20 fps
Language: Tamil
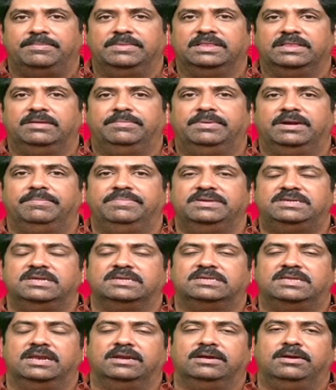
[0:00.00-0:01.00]
சம்பந்தப்பட்ட
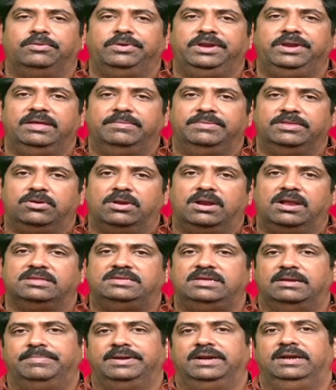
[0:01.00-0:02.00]
பிஸ்னஸில் இருக்கக்கூடிய
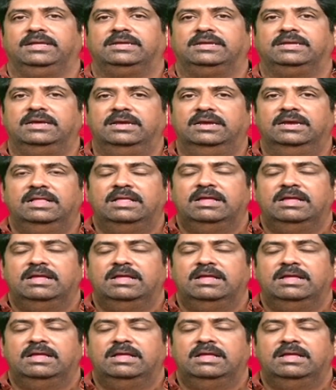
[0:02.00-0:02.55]
மிதுனராசி அன்பர்களுக்கு